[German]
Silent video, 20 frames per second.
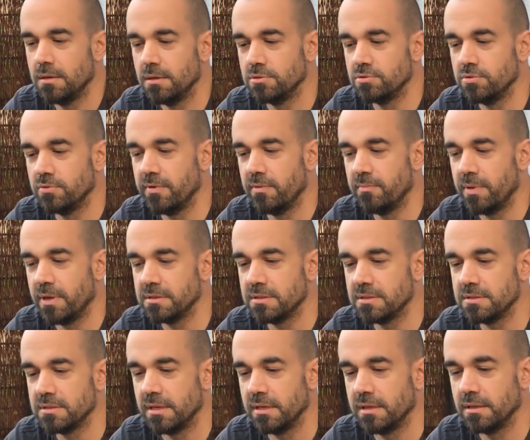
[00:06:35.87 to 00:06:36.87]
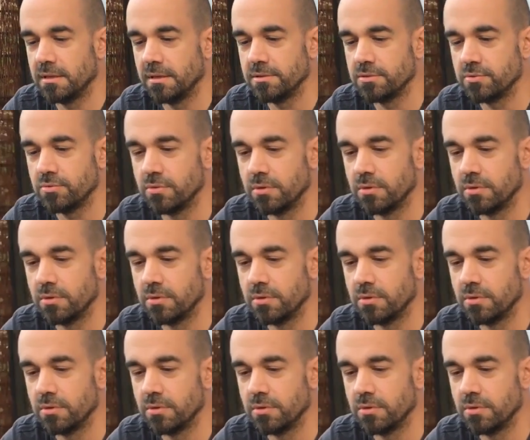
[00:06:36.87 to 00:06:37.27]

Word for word: insofern passt es eigentlich ganz